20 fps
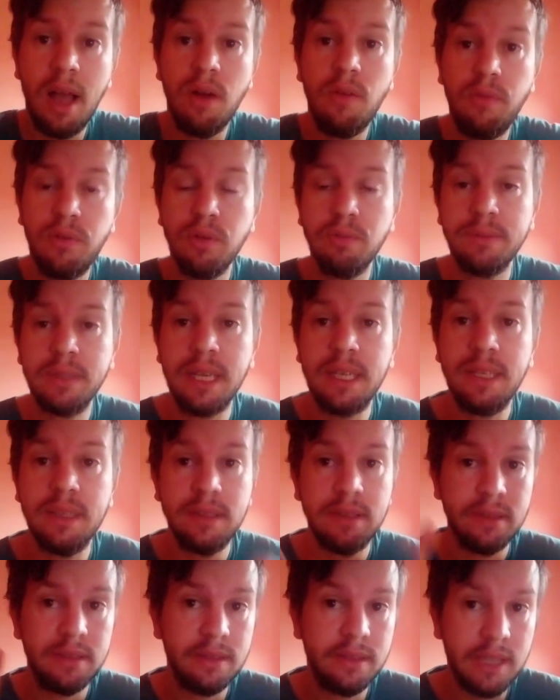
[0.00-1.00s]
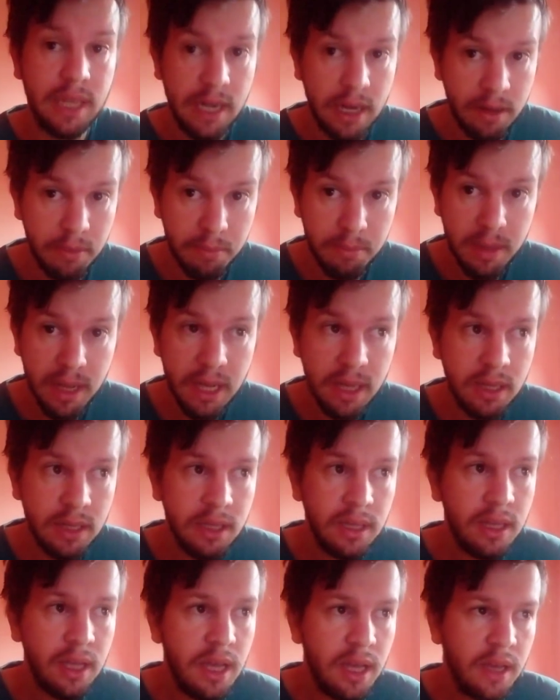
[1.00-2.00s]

É um filme que tem drama,